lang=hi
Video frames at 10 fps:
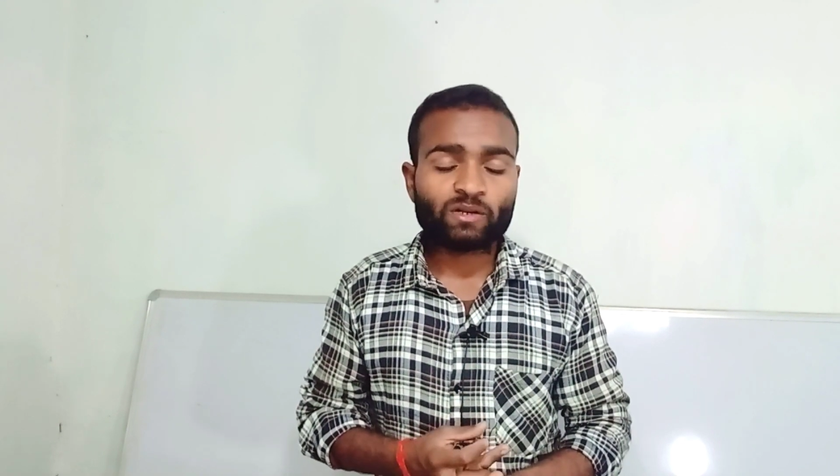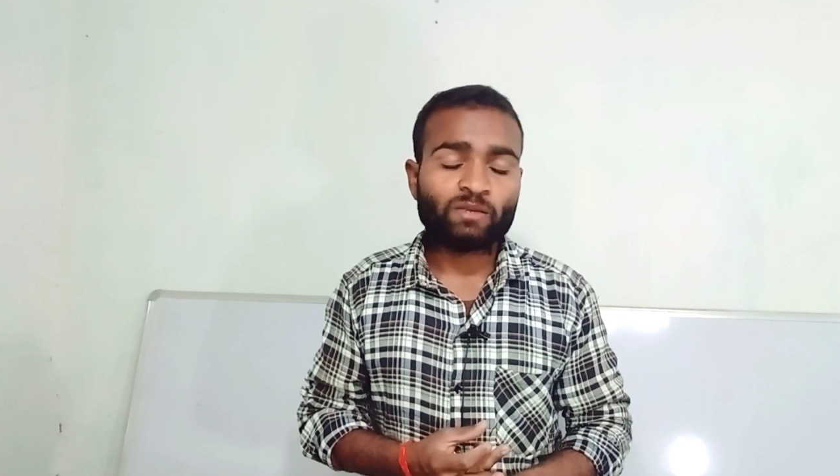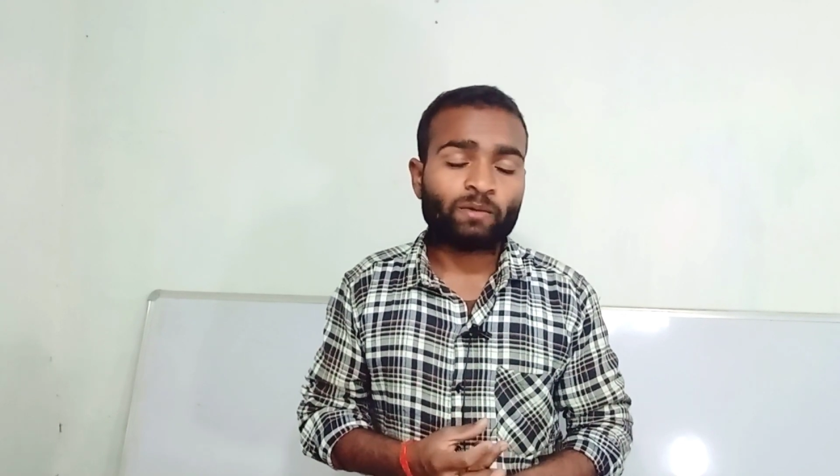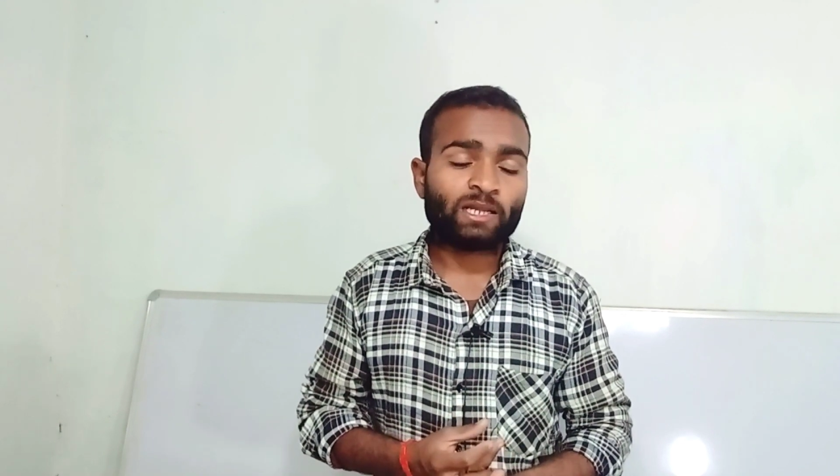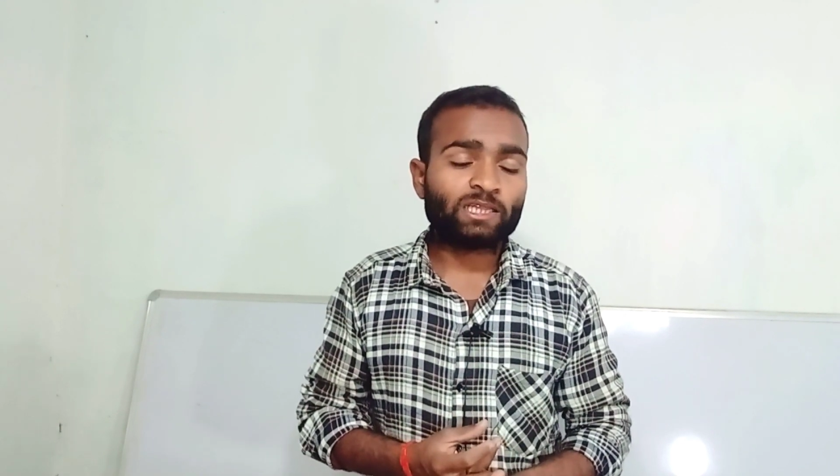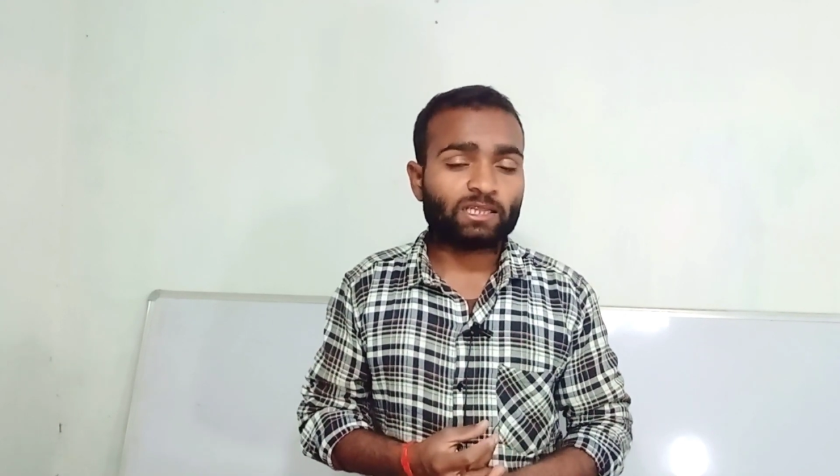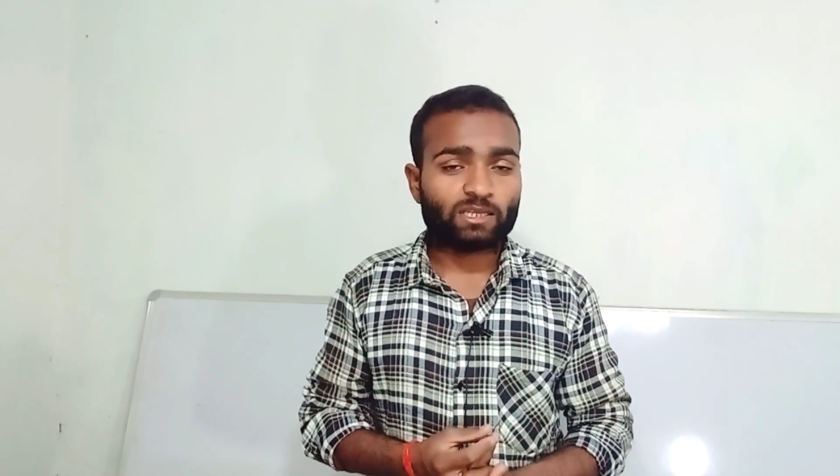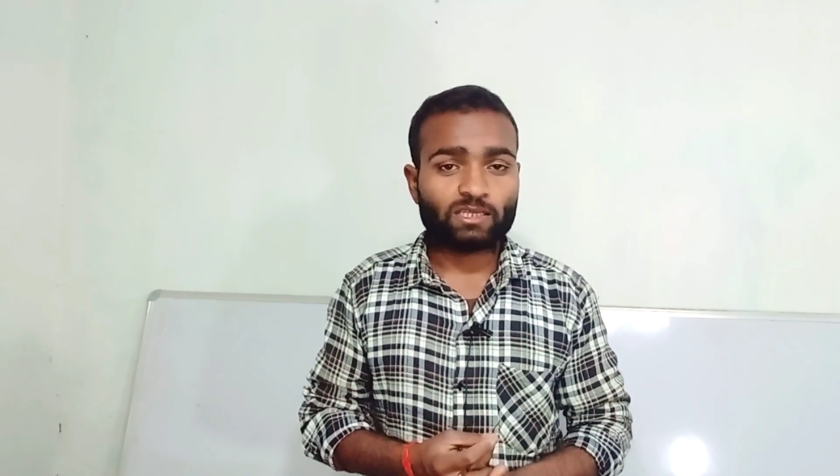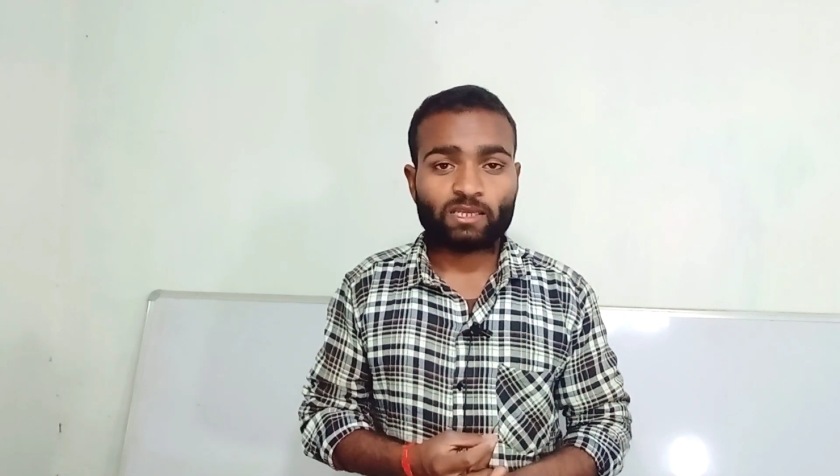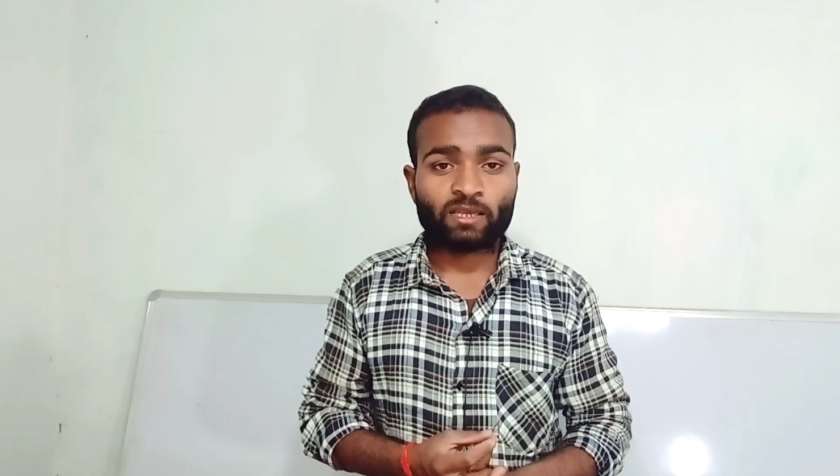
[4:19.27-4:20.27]
बड़ी बात
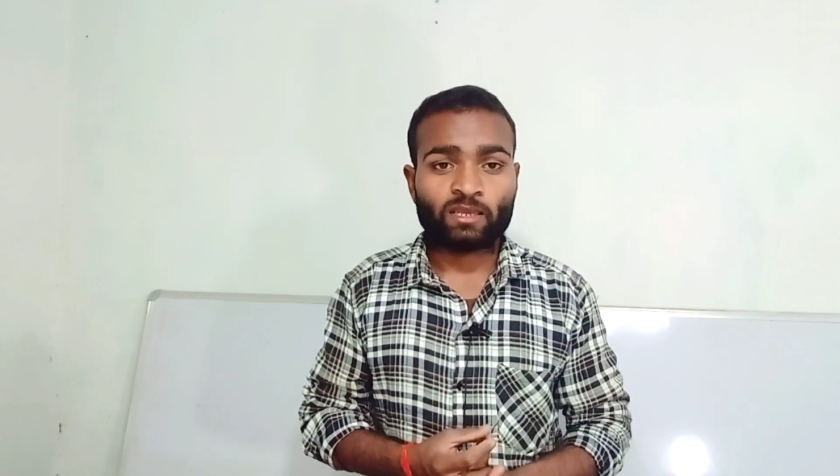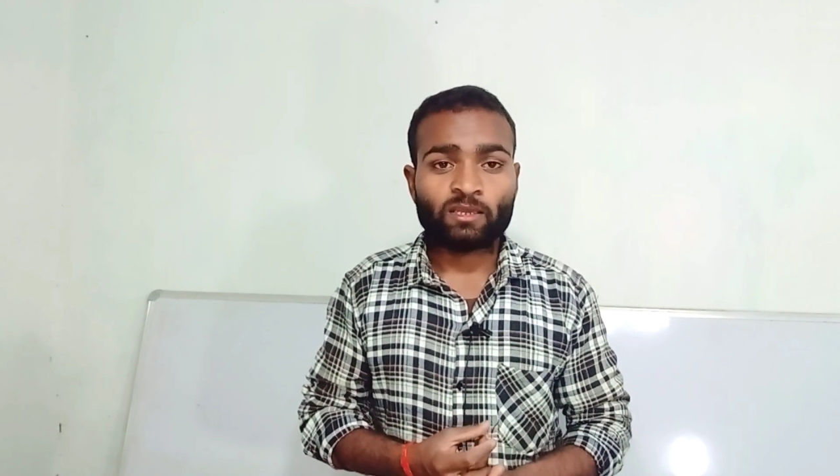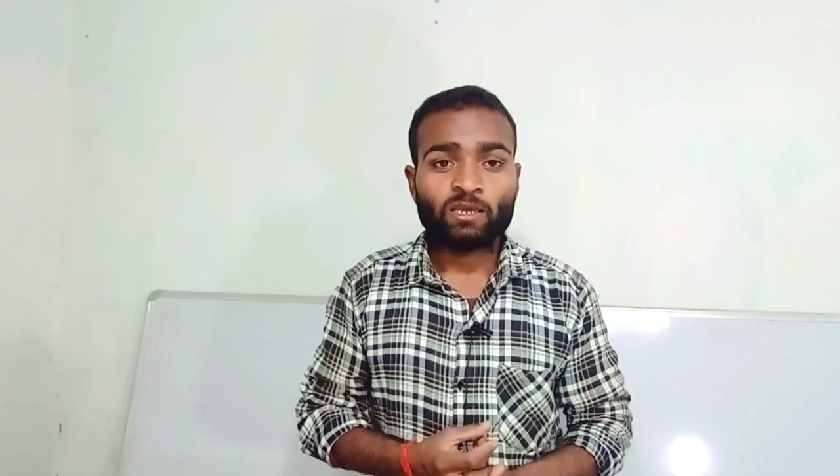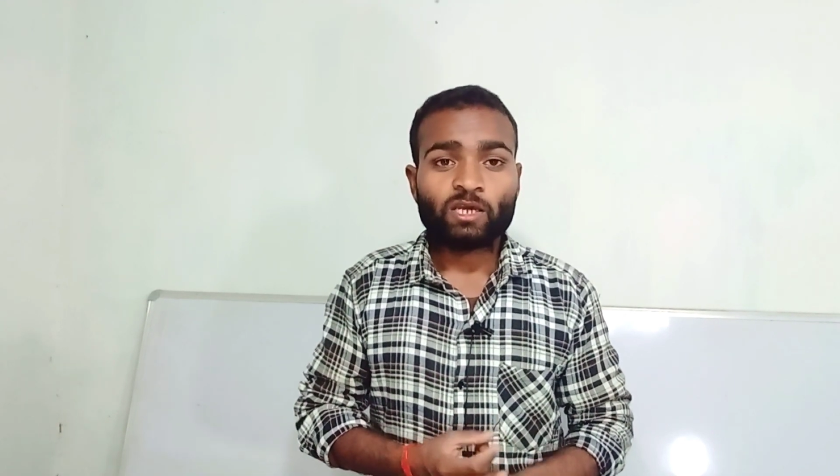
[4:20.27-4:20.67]
नहीं है